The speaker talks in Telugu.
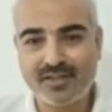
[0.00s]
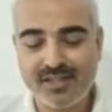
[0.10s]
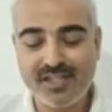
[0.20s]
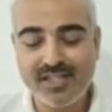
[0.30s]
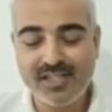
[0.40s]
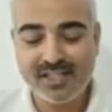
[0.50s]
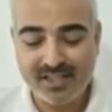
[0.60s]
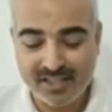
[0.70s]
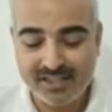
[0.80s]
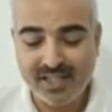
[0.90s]
అసలు నాద
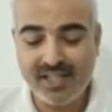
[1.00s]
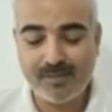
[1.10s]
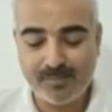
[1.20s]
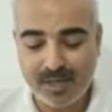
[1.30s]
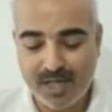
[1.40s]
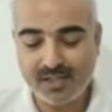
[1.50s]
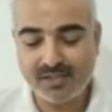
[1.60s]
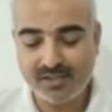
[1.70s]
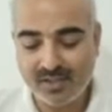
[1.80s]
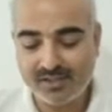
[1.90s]
సంప్రదాయం యొక్క
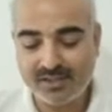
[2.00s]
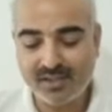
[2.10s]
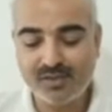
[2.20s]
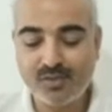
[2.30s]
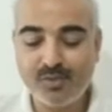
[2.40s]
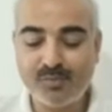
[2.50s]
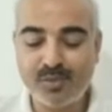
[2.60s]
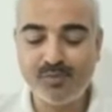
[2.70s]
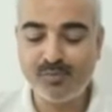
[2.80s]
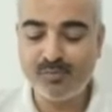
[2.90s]
రహస్యము
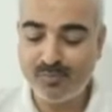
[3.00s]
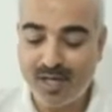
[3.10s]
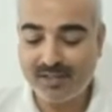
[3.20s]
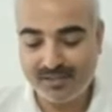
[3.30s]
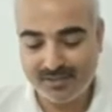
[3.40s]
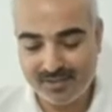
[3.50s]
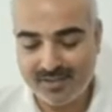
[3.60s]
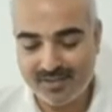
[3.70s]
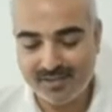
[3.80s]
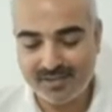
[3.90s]
పరమసిద్ధి అంటే
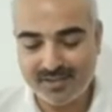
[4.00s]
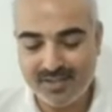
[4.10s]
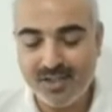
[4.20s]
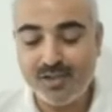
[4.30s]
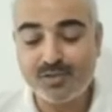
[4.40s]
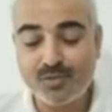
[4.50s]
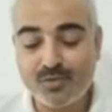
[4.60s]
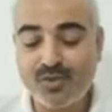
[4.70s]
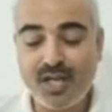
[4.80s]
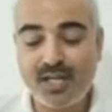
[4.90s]

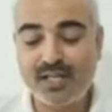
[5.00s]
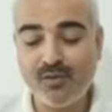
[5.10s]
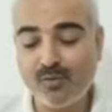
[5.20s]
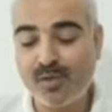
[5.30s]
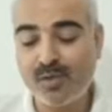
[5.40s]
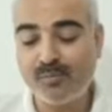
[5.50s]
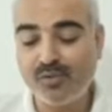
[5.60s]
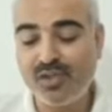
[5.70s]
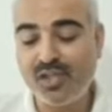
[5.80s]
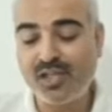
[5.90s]
ఎవరైతే
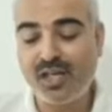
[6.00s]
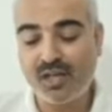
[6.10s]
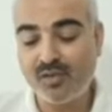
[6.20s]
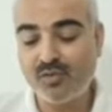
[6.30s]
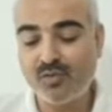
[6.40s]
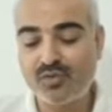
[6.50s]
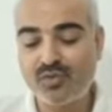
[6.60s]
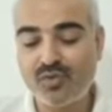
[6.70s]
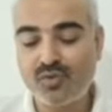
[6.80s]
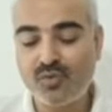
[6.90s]
చెవులు
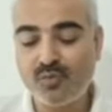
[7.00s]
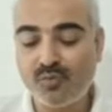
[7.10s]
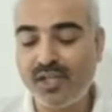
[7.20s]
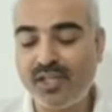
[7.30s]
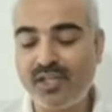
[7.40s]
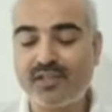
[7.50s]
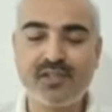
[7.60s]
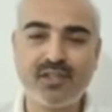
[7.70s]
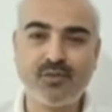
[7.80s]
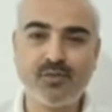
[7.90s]
కుట్టించుకొని బాగా పెద్ద
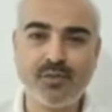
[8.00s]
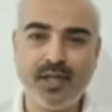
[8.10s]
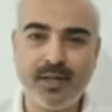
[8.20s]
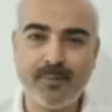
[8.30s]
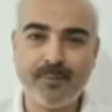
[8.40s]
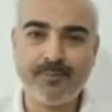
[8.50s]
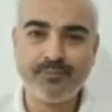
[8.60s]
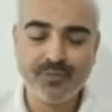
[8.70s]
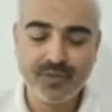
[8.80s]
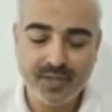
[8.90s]
పెద్ద
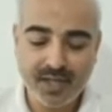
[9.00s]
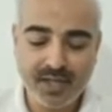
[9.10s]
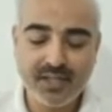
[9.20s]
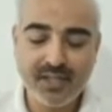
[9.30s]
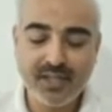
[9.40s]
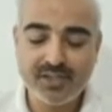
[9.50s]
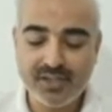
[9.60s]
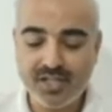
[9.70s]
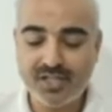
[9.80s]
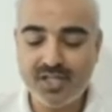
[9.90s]
రంధ్రాలతోటి
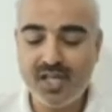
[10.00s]
ఉంటారో